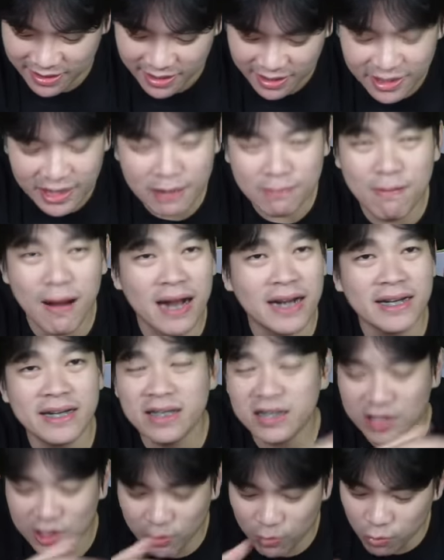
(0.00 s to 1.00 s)
dibanding
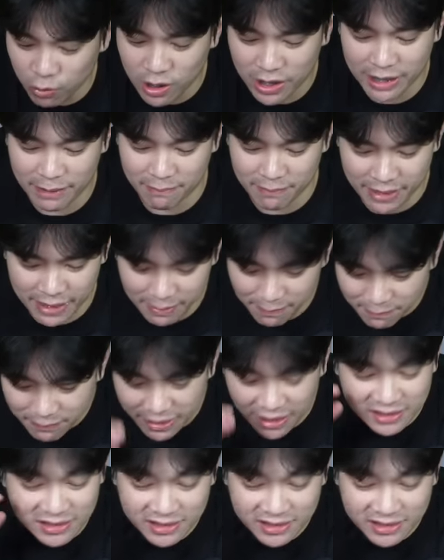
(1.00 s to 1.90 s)
semua MM yang